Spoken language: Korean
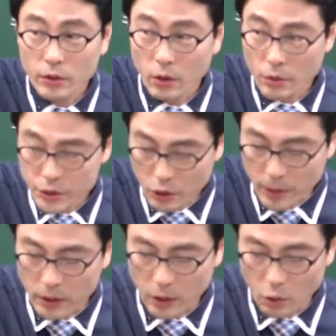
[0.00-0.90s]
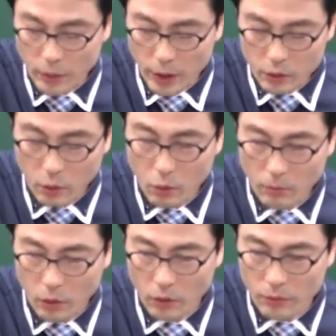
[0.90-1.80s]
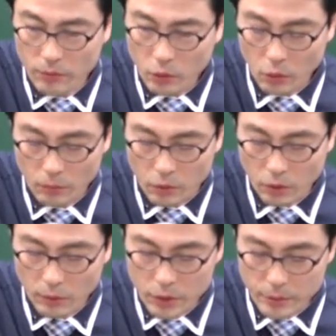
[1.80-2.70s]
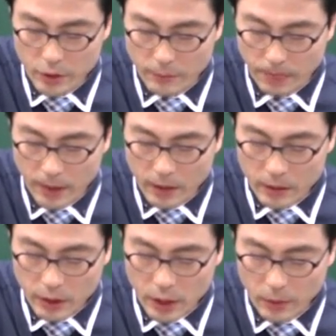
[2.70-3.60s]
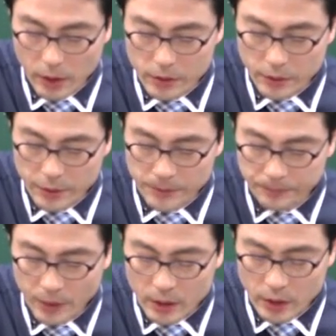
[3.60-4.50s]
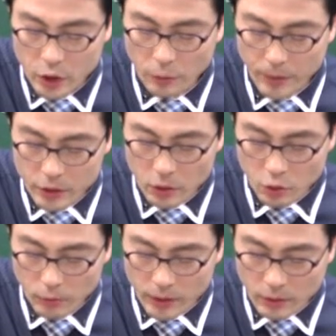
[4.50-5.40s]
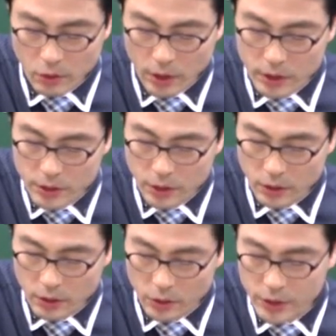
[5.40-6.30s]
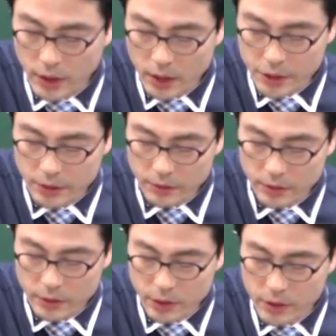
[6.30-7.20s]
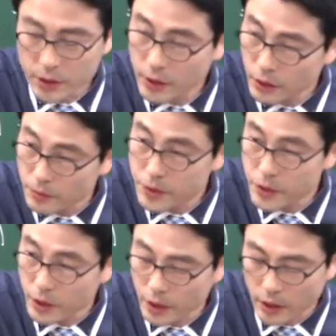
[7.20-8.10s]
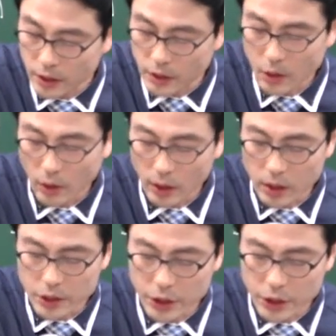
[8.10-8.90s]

내려오시죠. 반개로 5번에 통보. 통보. 거기 보시면 1번에 있어요. 신고필증 교반 등록 관청은 언제까지요? 지체 없이 관할